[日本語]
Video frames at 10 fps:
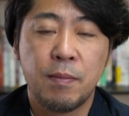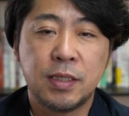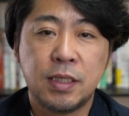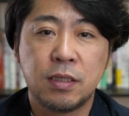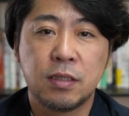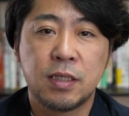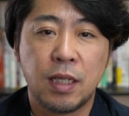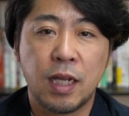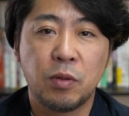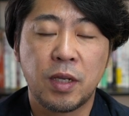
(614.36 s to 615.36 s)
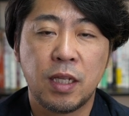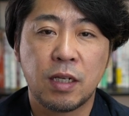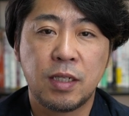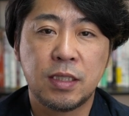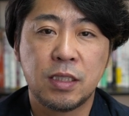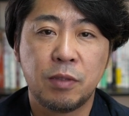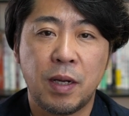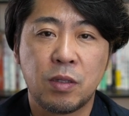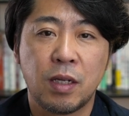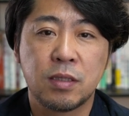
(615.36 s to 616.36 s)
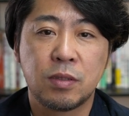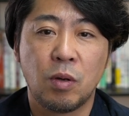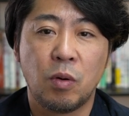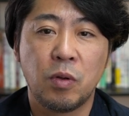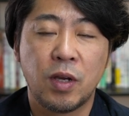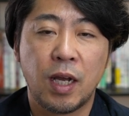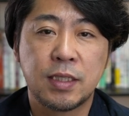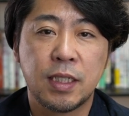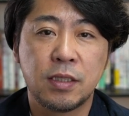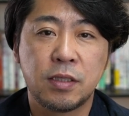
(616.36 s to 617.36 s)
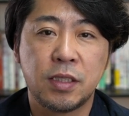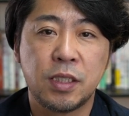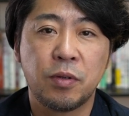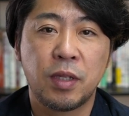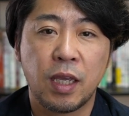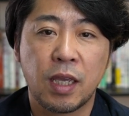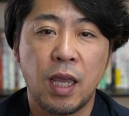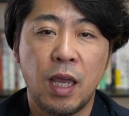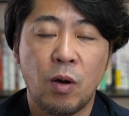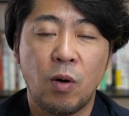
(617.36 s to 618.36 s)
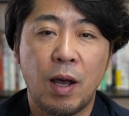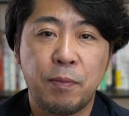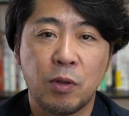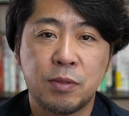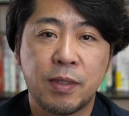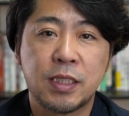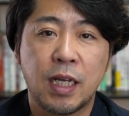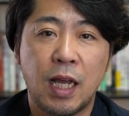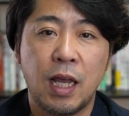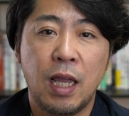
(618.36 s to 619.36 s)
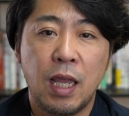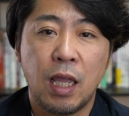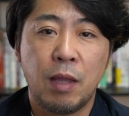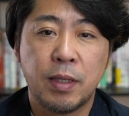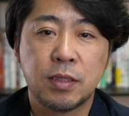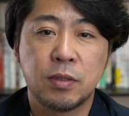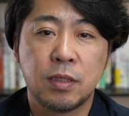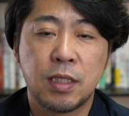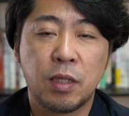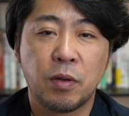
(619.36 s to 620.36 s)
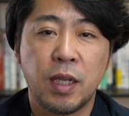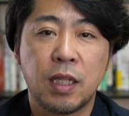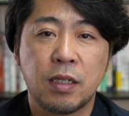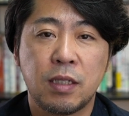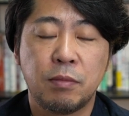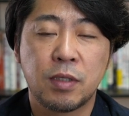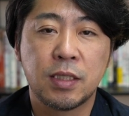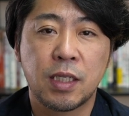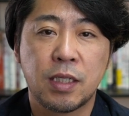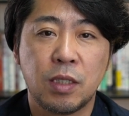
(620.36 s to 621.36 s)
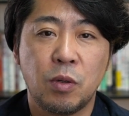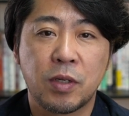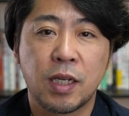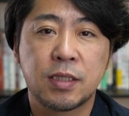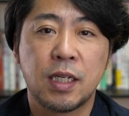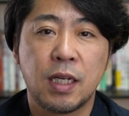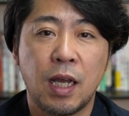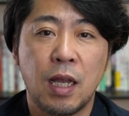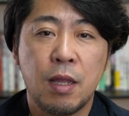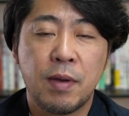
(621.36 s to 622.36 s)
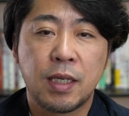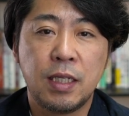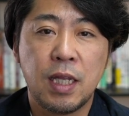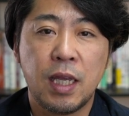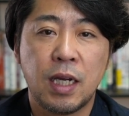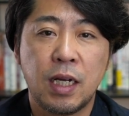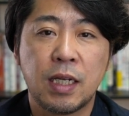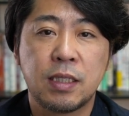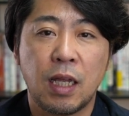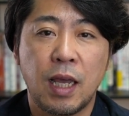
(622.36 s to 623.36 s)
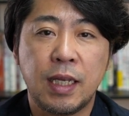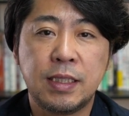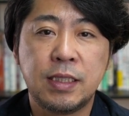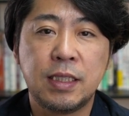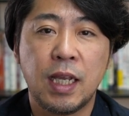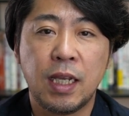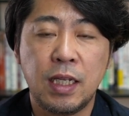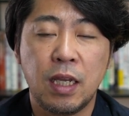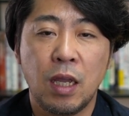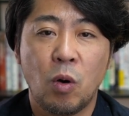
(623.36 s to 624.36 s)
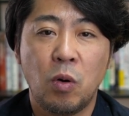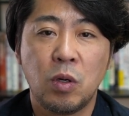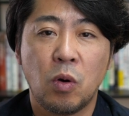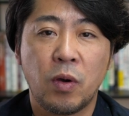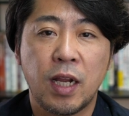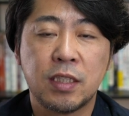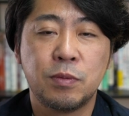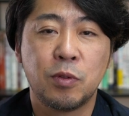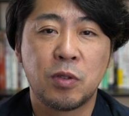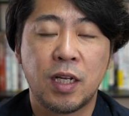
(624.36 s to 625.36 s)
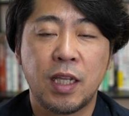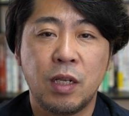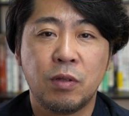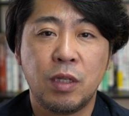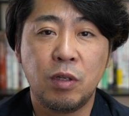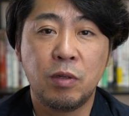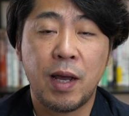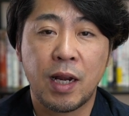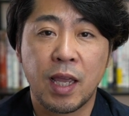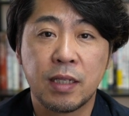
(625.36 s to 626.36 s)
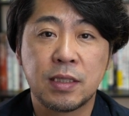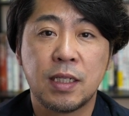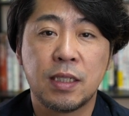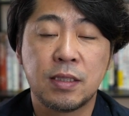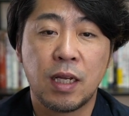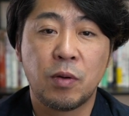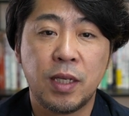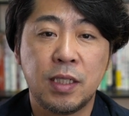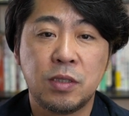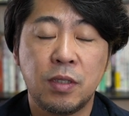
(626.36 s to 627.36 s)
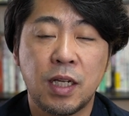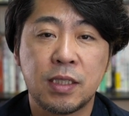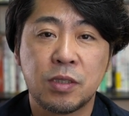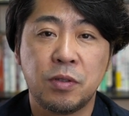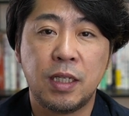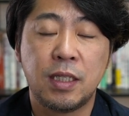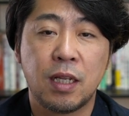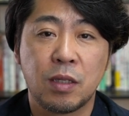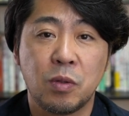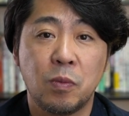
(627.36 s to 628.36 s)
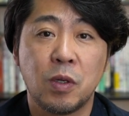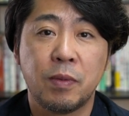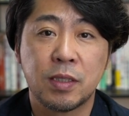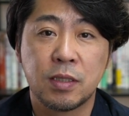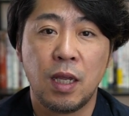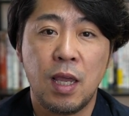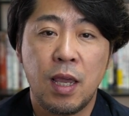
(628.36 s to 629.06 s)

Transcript: まあ、事実、大東建託リーシングパートナーズとオイが先日事業提携を発表しましたが、えー、まず、大東建託で物件探してるお客さんが、まあ、気に入った部屋がなかったら、一時的にオイのお部屋に住むことができるっていう、まあ、アライアンスなんですね。これ非常に賢い一手だと思います。